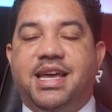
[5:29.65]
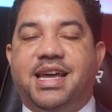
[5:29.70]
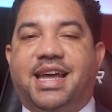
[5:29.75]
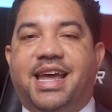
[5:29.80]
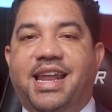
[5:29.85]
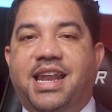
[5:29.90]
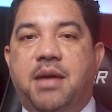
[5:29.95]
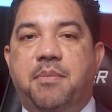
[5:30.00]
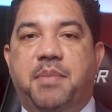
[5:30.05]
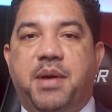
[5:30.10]

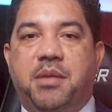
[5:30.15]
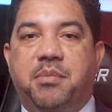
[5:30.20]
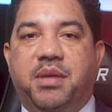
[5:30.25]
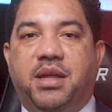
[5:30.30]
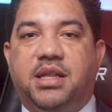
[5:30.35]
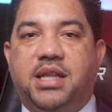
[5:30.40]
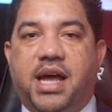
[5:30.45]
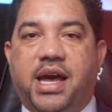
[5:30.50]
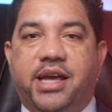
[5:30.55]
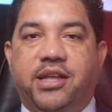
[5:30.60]
que le
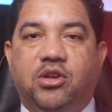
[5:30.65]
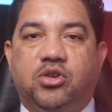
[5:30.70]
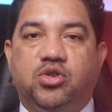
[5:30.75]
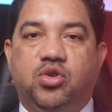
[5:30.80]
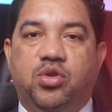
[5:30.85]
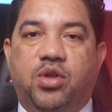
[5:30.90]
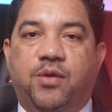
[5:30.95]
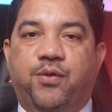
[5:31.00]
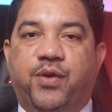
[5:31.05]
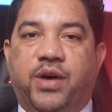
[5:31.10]
permite a ellos
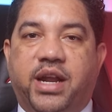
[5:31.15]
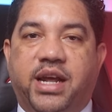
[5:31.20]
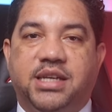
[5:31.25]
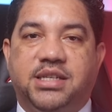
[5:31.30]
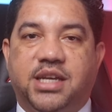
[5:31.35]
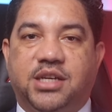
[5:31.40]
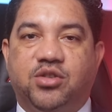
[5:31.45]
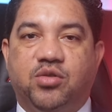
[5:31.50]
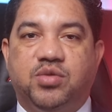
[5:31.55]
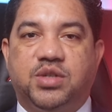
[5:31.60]
su
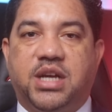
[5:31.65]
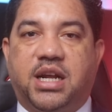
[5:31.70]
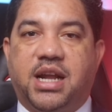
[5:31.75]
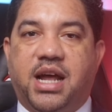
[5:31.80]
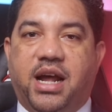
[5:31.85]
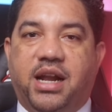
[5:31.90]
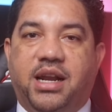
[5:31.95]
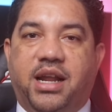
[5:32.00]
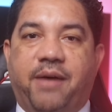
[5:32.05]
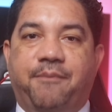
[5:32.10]
diferencia,
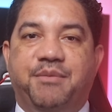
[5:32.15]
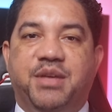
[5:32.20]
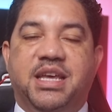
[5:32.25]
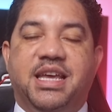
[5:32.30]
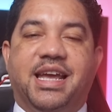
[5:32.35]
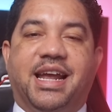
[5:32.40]
subsanarla,